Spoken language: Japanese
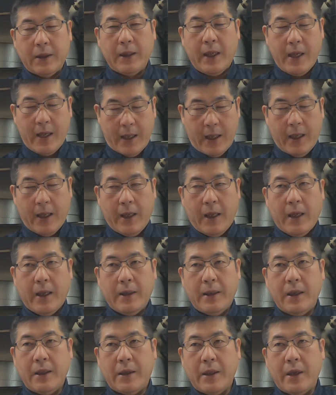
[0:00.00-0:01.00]
で
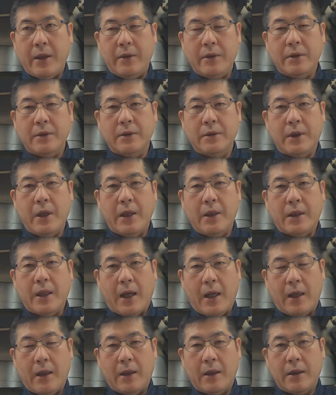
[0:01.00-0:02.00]
出ているデータ